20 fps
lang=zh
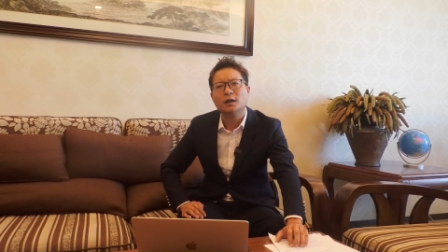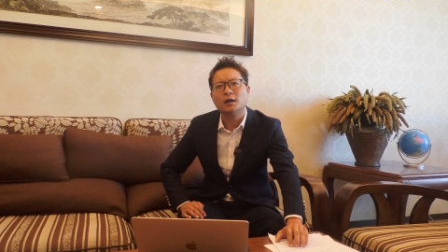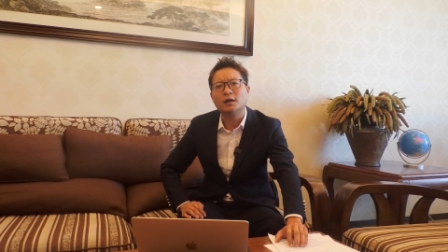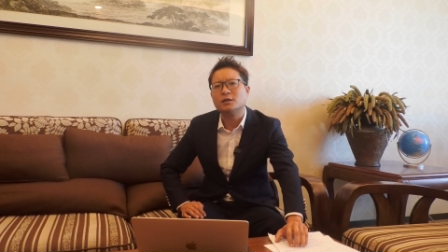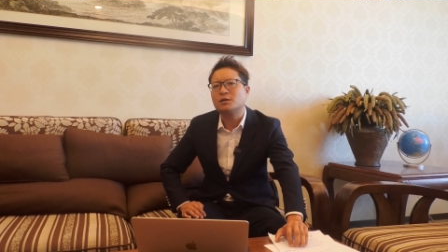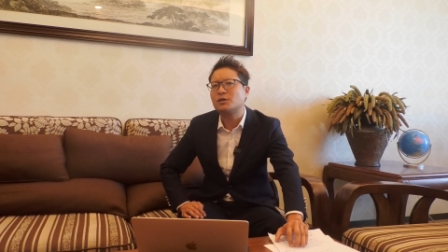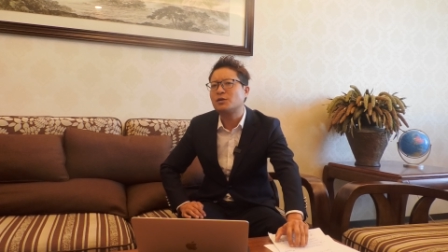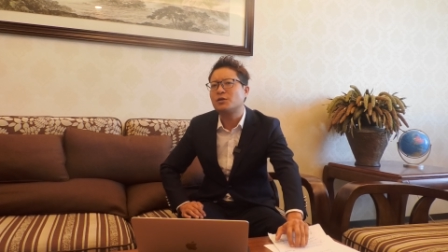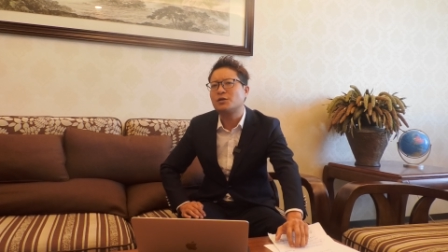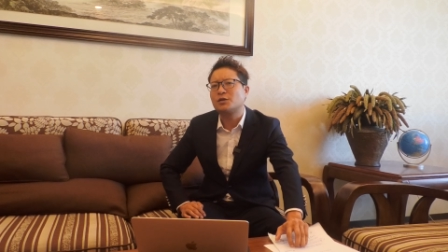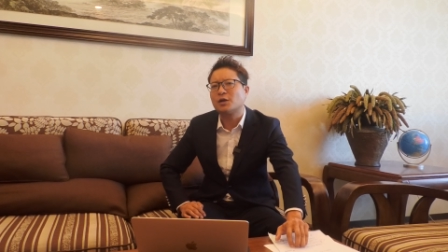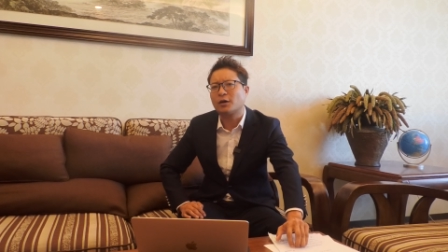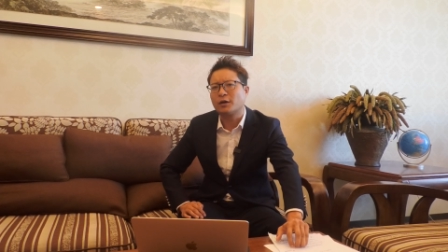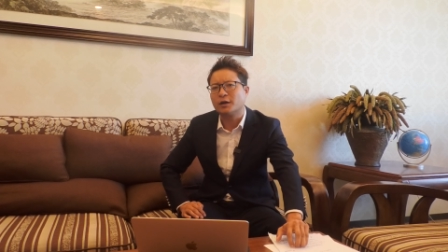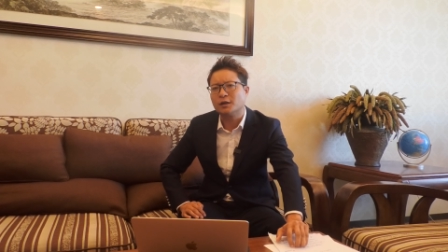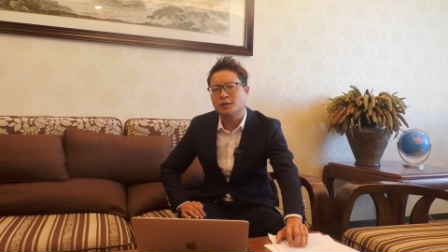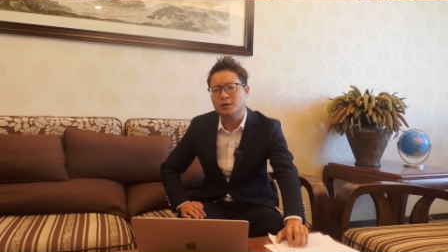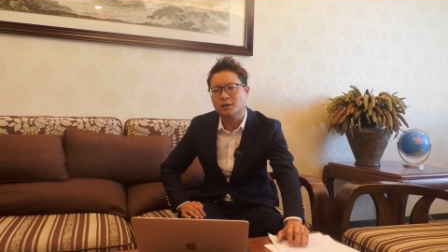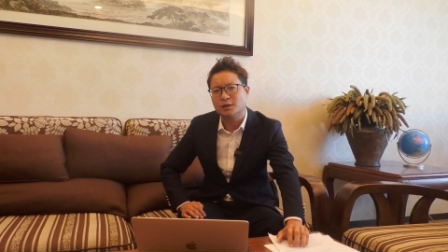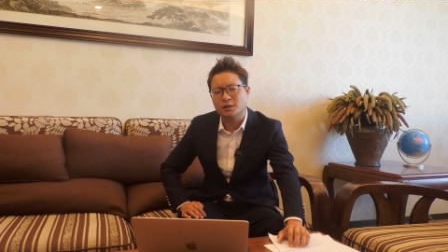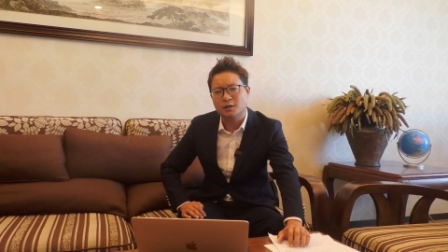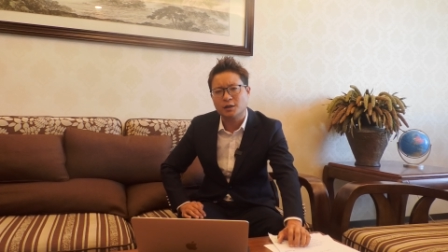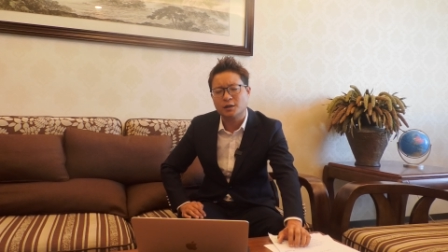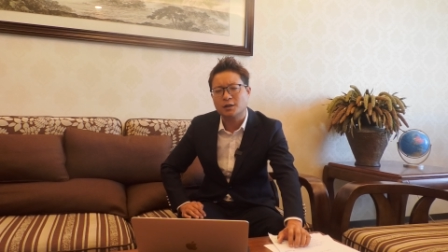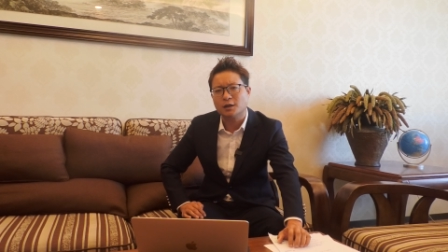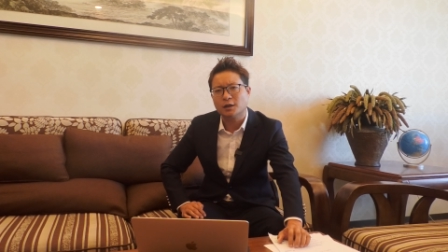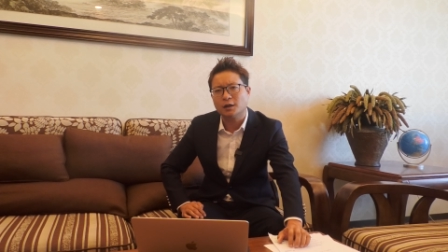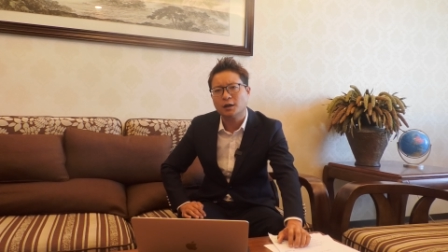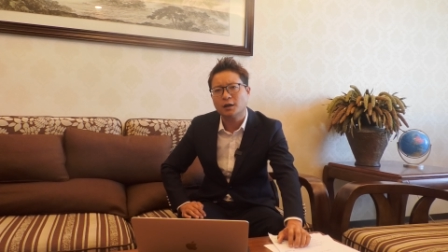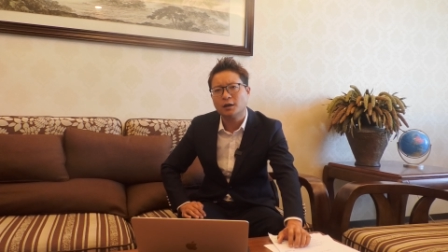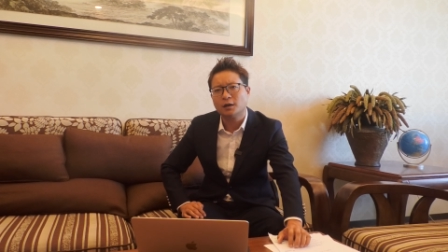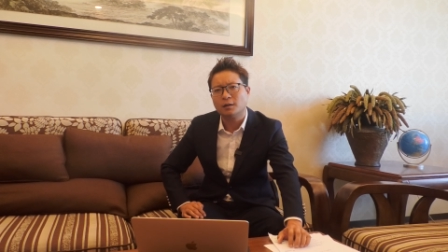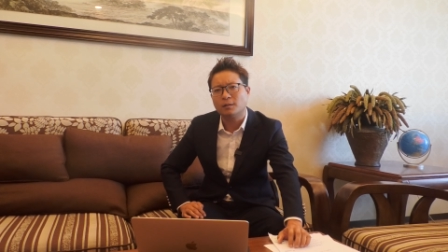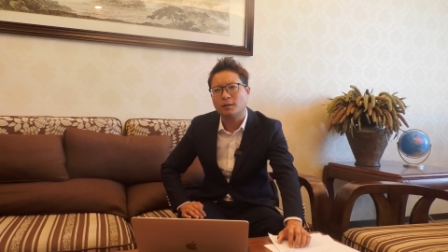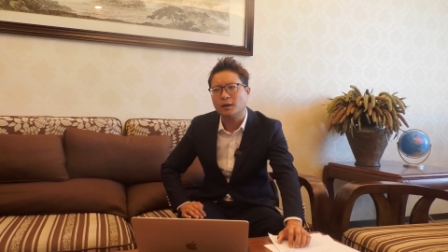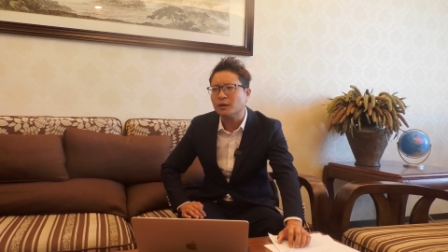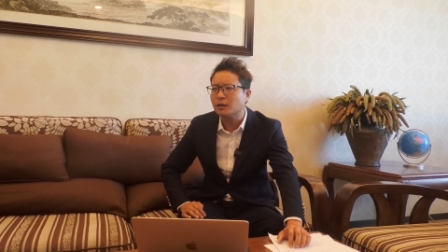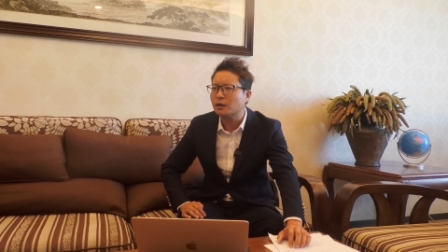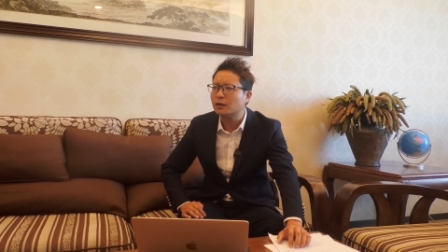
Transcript: 呃交给精英阶层的，对吧？